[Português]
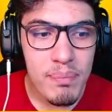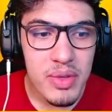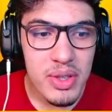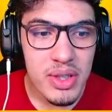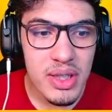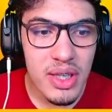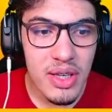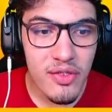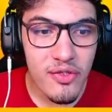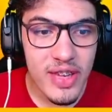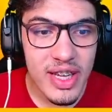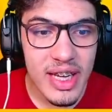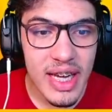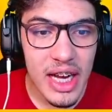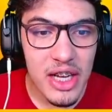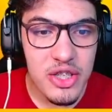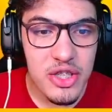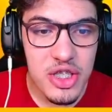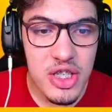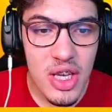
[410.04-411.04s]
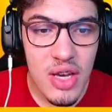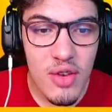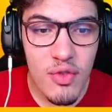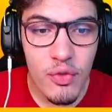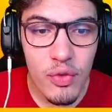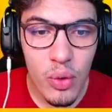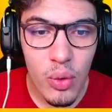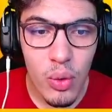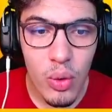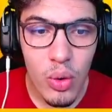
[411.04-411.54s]
Que fica
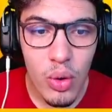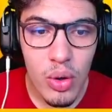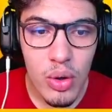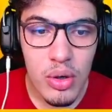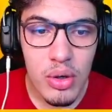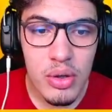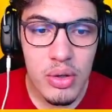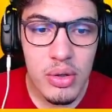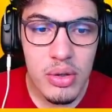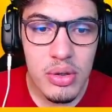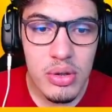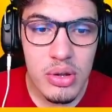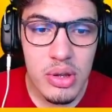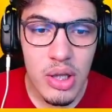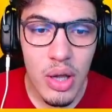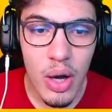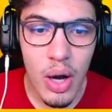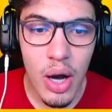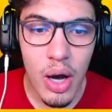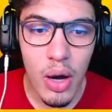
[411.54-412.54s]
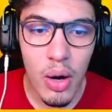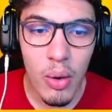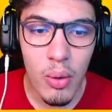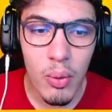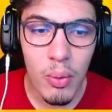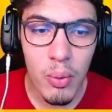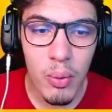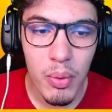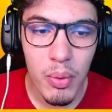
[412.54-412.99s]
ativo! Não!